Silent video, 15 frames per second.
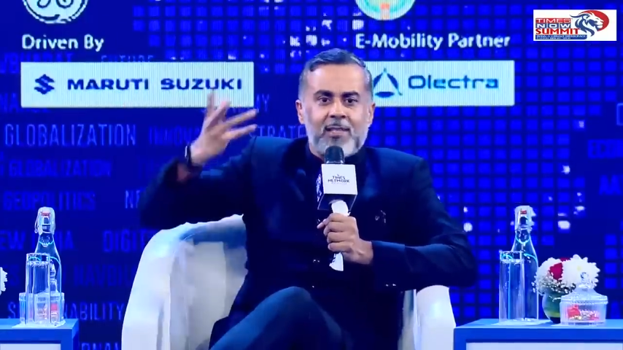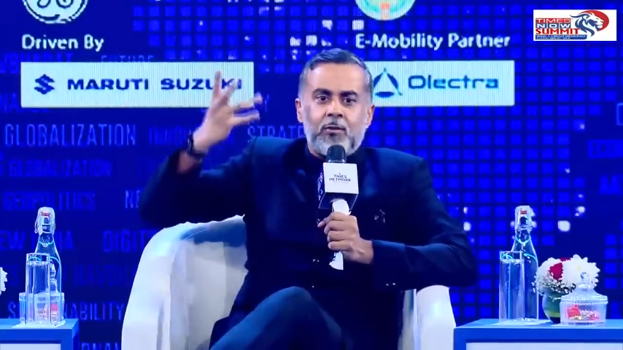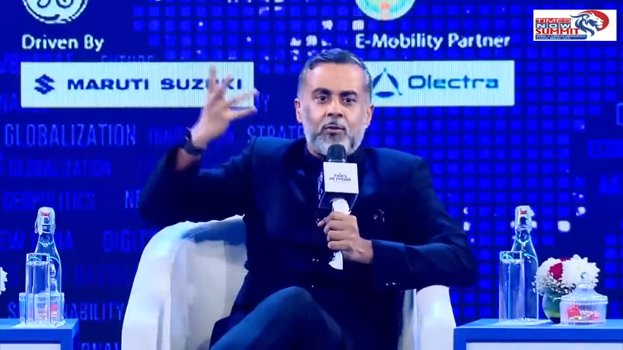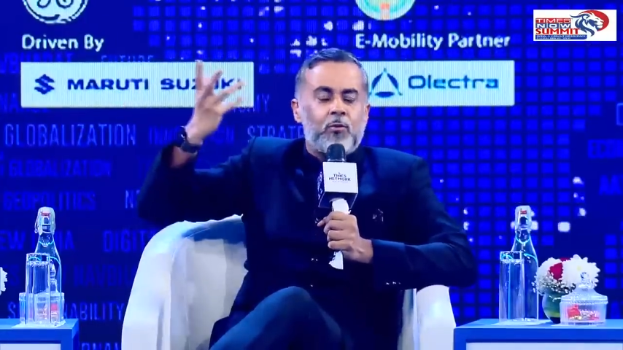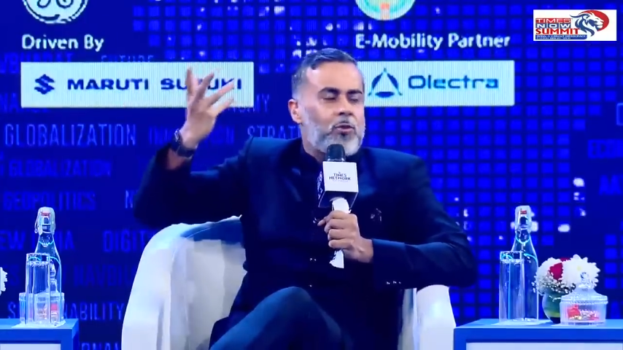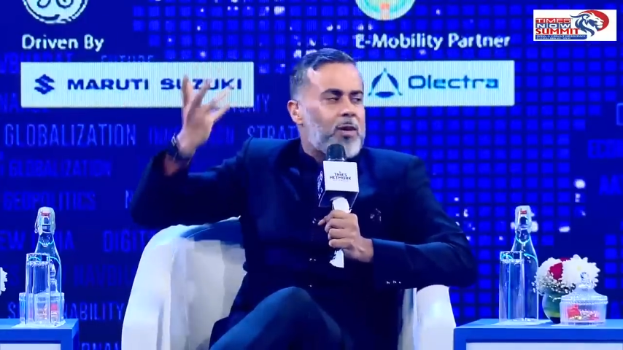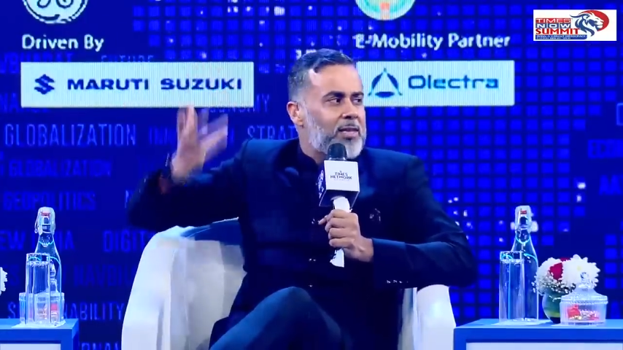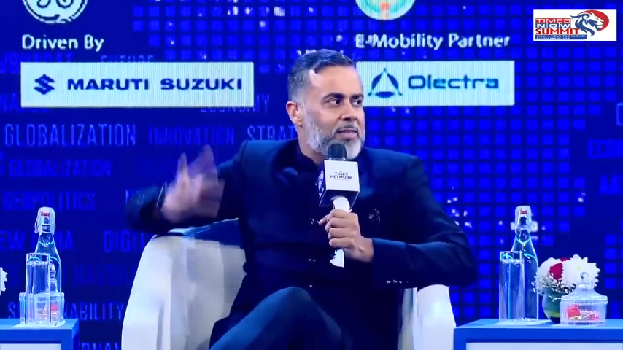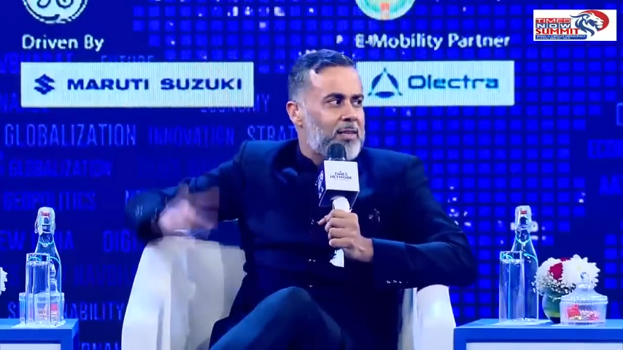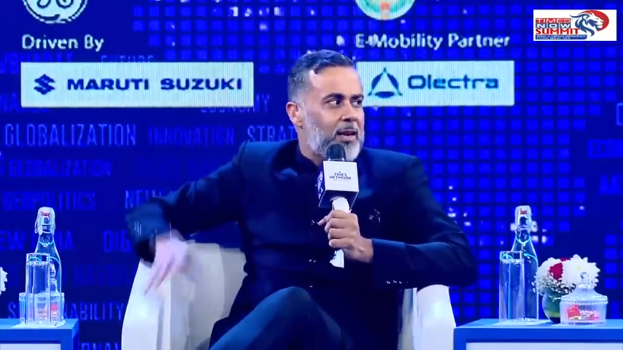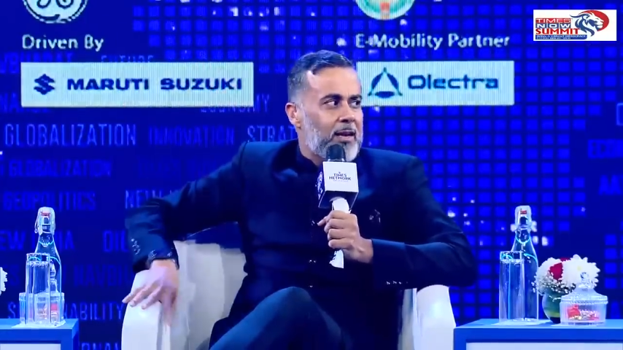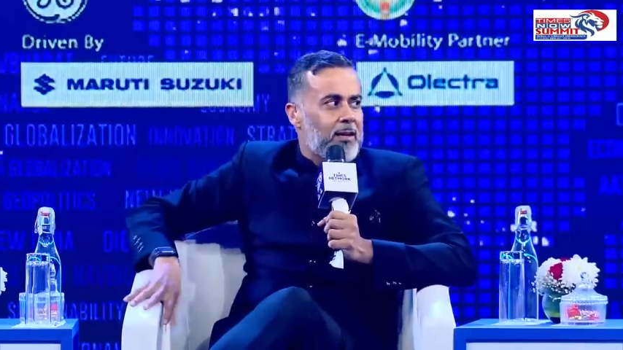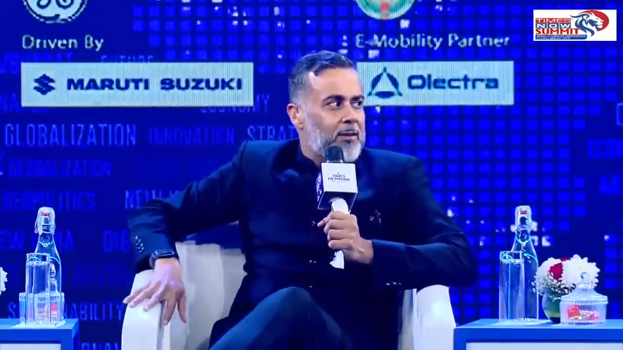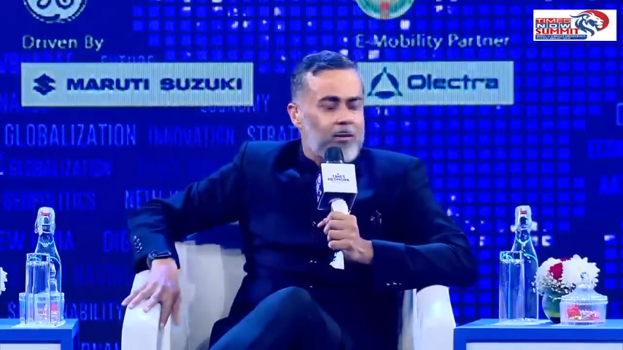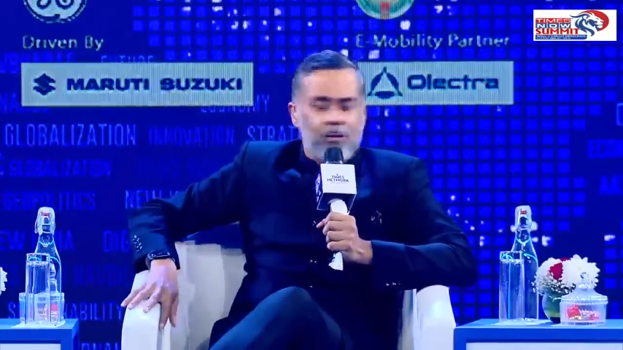हो कैसे रहा
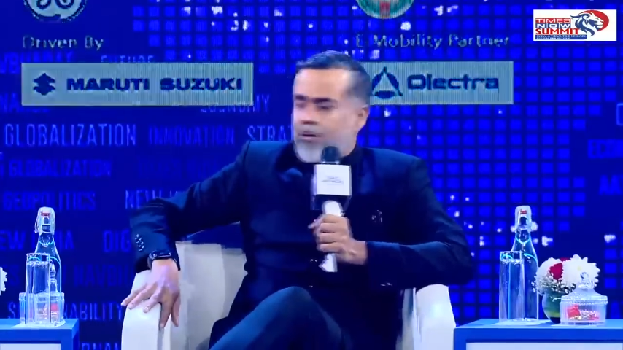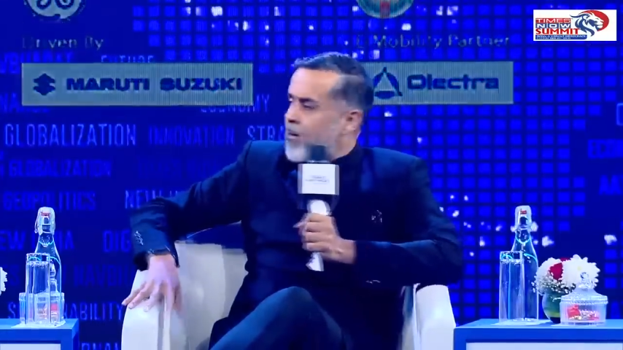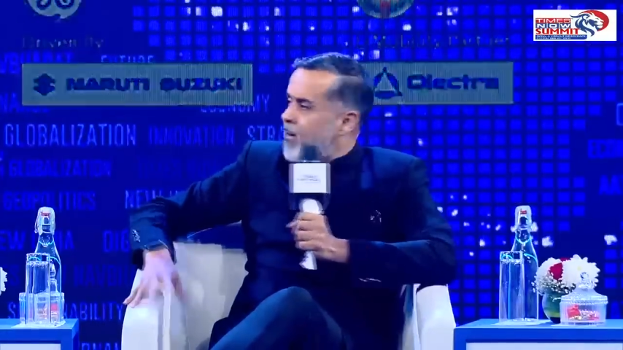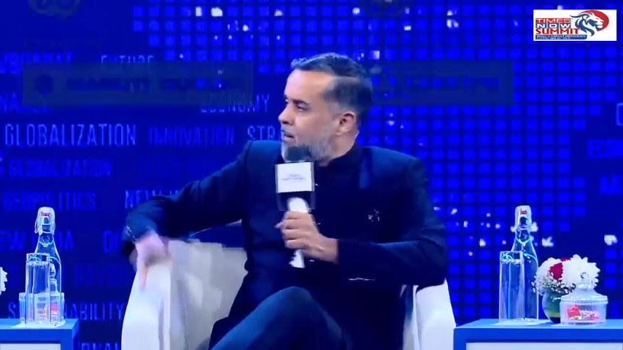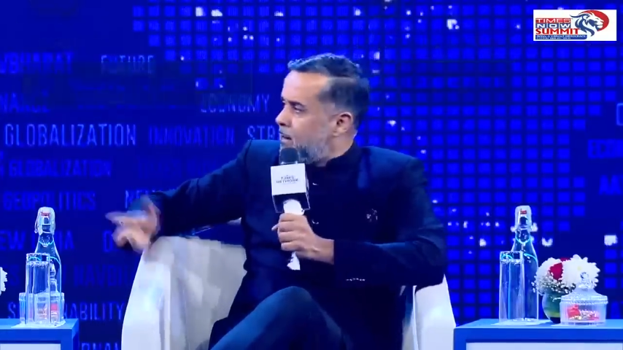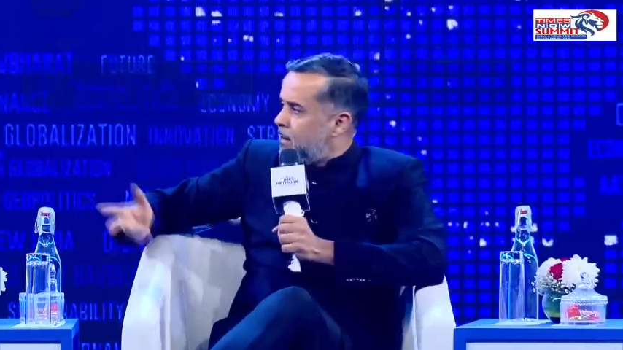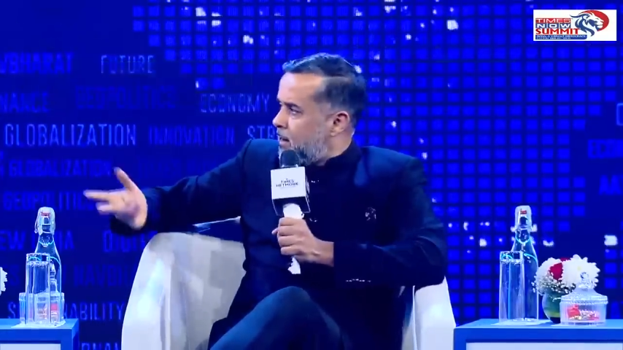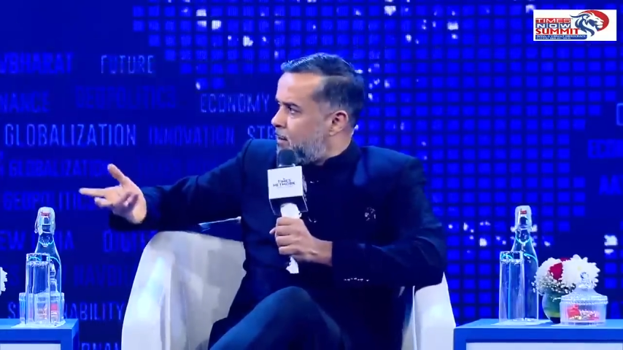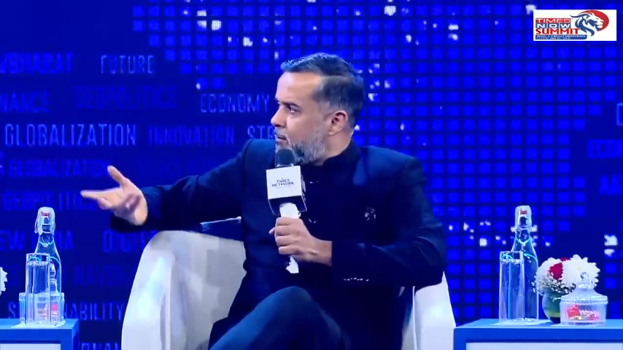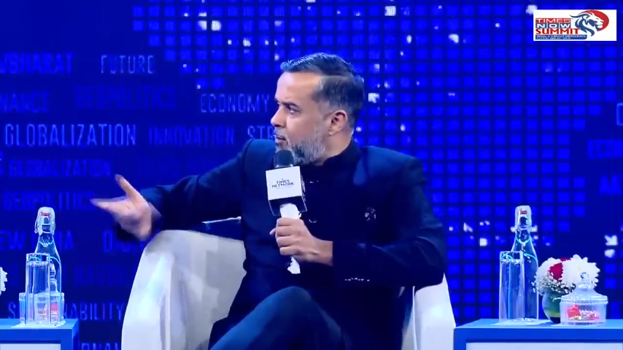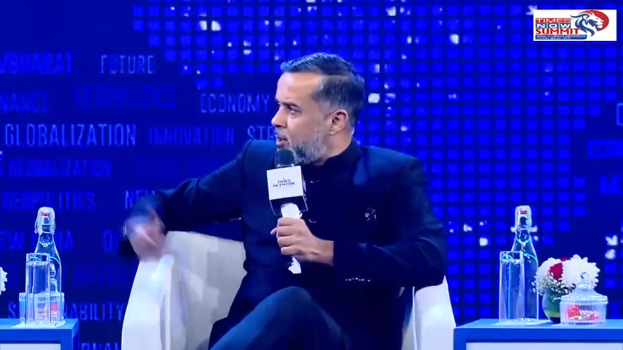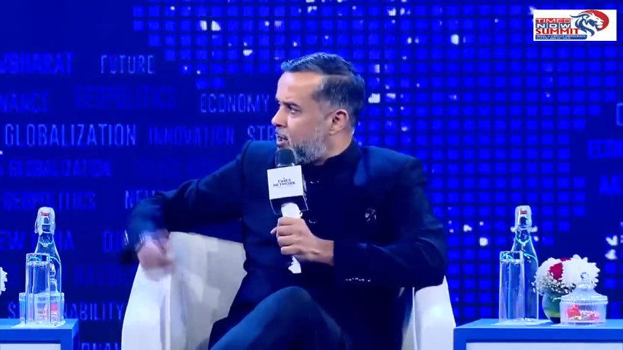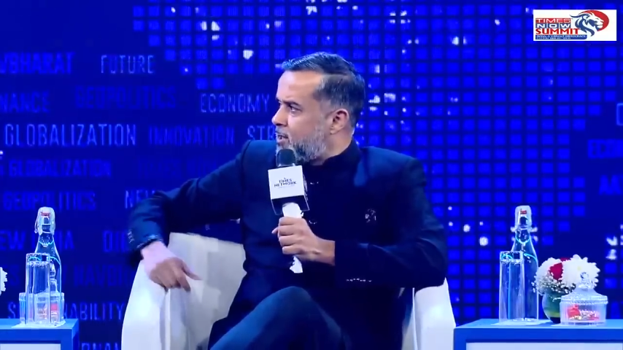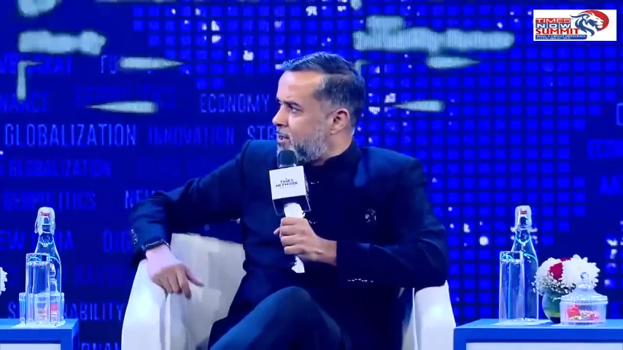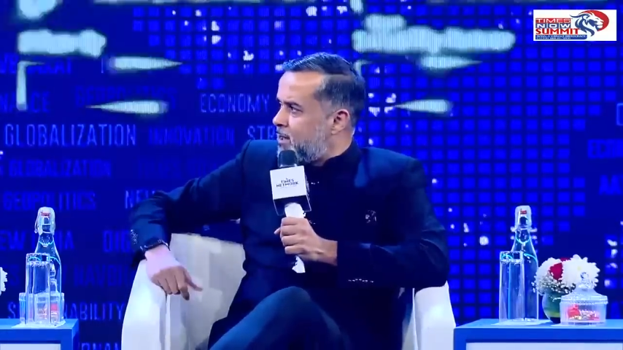है वॉट
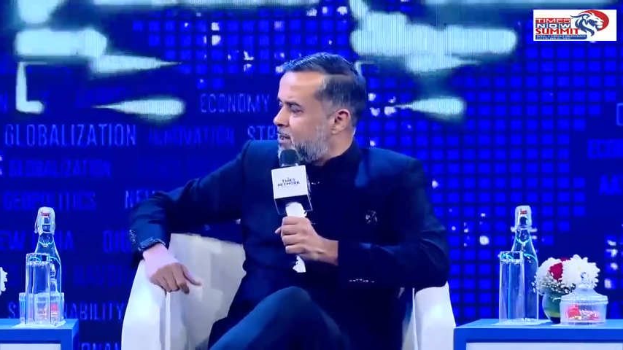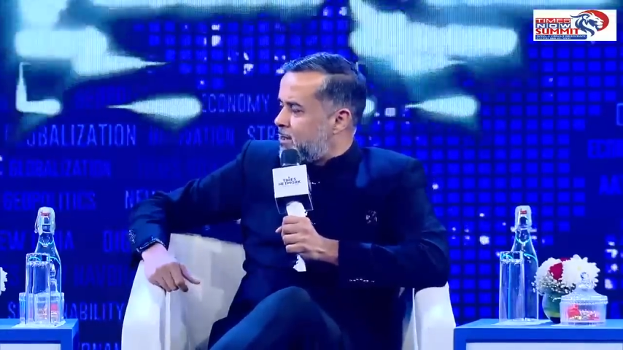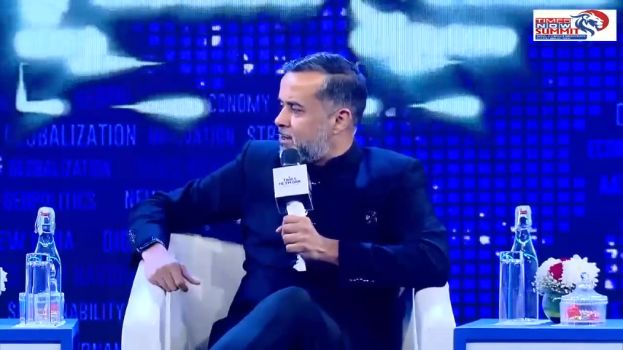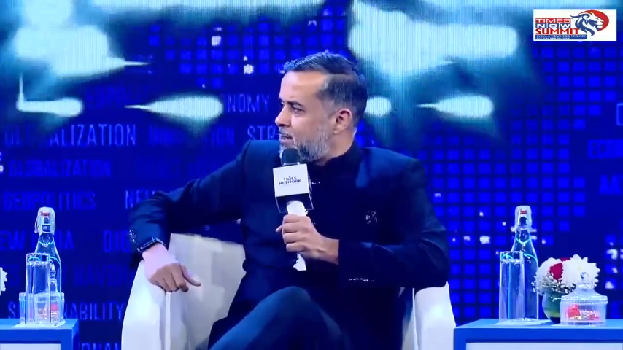इज दिस